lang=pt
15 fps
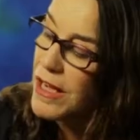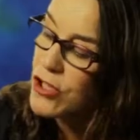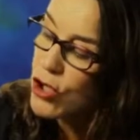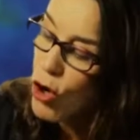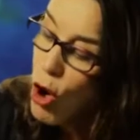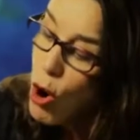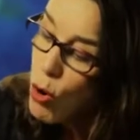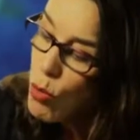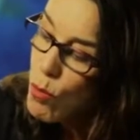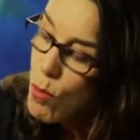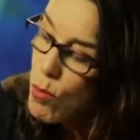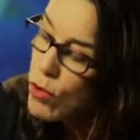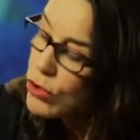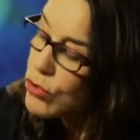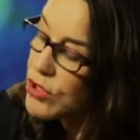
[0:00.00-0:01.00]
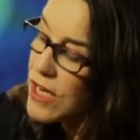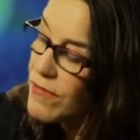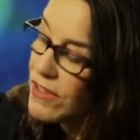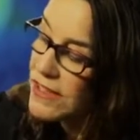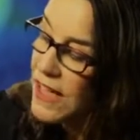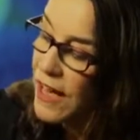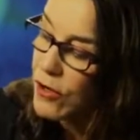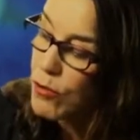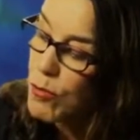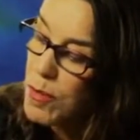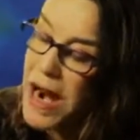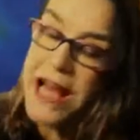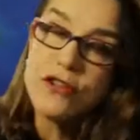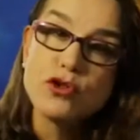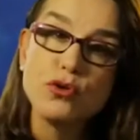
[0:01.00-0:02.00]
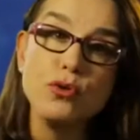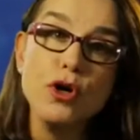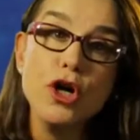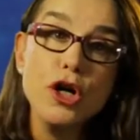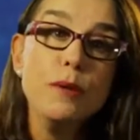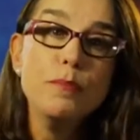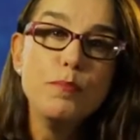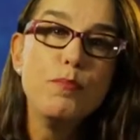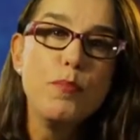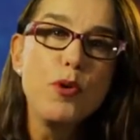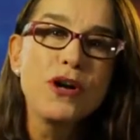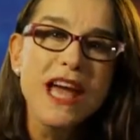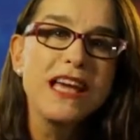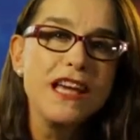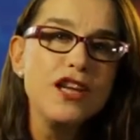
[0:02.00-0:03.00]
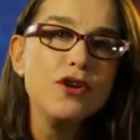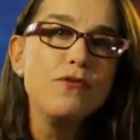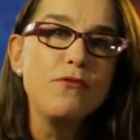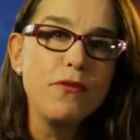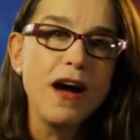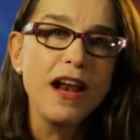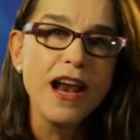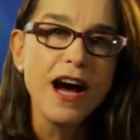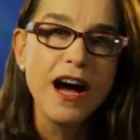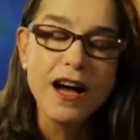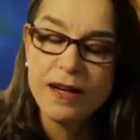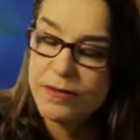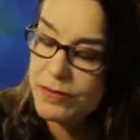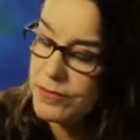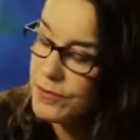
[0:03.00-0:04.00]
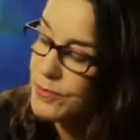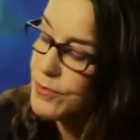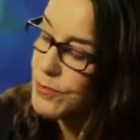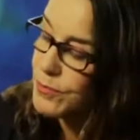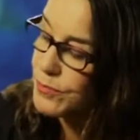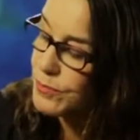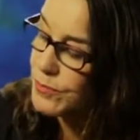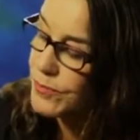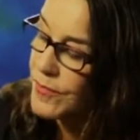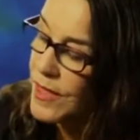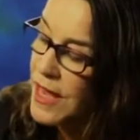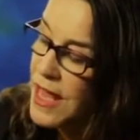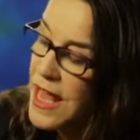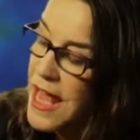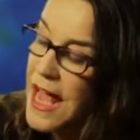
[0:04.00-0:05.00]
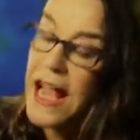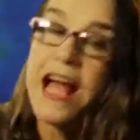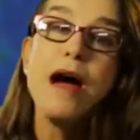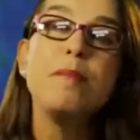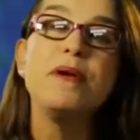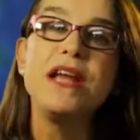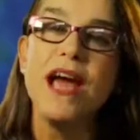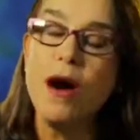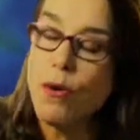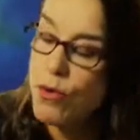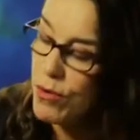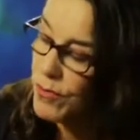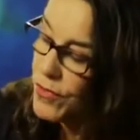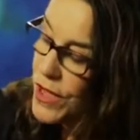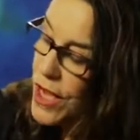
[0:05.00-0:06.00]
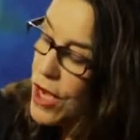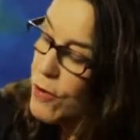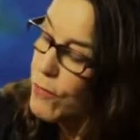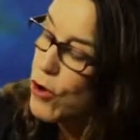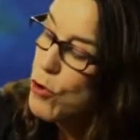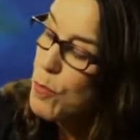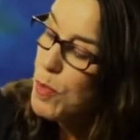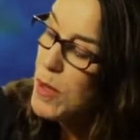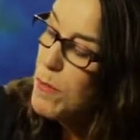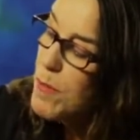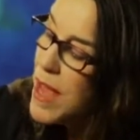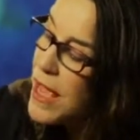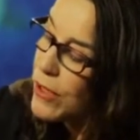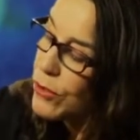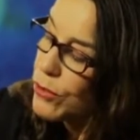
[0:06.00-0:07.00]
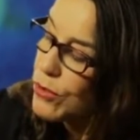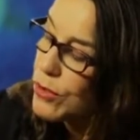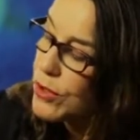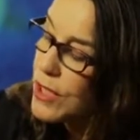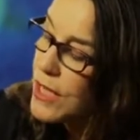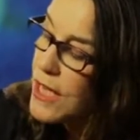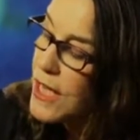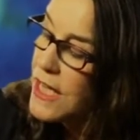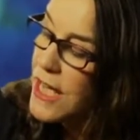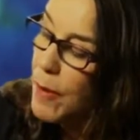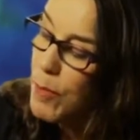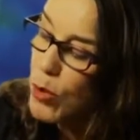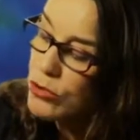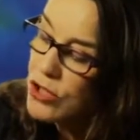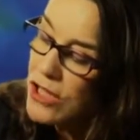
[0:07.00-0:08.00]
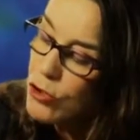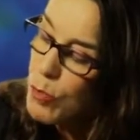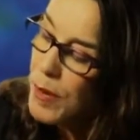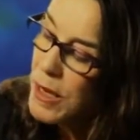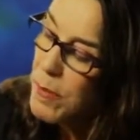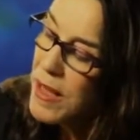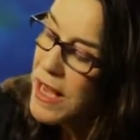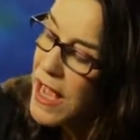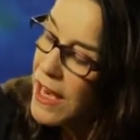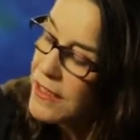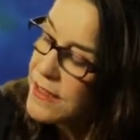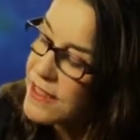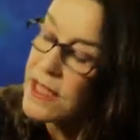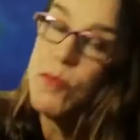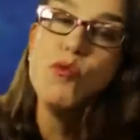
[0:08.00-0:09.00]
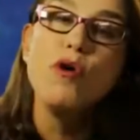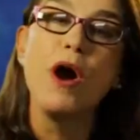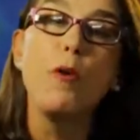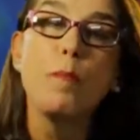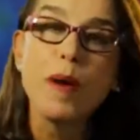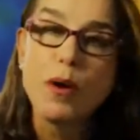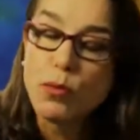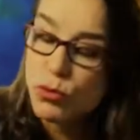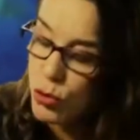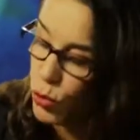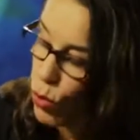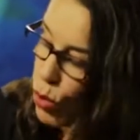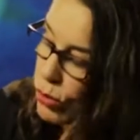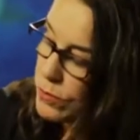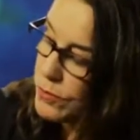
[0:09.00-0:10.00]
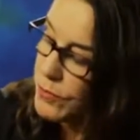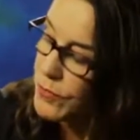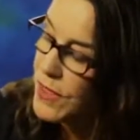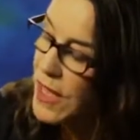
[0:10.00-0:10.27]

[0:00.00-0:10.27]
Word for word: Mas logo muitos levantaram o braço porque queriam falar. Gabriel foi o primeiro e, apontando para a bengala de Samuel, perguntou: